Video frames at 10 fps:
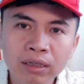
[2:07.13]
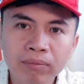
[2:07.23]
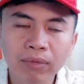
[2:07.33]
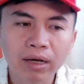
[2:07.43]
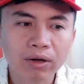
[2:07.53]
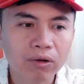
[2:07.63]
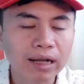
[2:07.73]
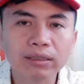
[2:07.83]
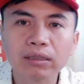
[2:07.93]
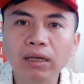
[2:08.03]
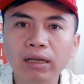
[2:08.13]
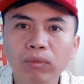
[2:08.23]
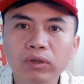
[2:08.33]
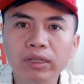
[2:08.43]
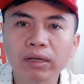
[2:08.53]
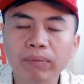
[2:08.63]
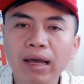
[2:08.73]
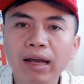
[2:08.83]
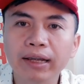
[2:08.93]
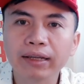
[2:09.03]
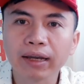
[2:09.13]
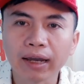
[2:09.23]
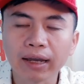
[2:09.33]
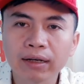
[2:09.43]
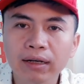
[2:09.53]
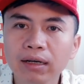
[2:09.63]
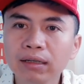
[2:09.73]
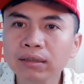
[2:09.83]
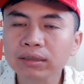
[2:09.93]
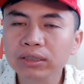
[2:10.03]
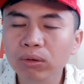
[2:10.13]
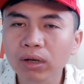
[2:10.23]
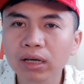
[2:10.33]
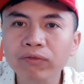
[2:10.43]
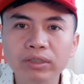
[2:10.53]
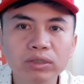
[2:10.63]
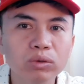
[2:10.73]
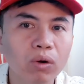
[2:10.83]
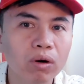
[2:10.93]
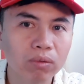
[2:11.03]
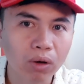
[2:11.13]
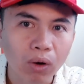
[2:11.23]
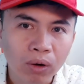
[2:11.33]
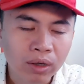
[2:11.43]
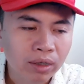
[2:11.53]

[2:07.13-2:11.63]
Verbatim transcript: mà nó đã trở thành một doanh nghiệp đa ngành nghề lớn, siêu lớn và siêu to khổng lồ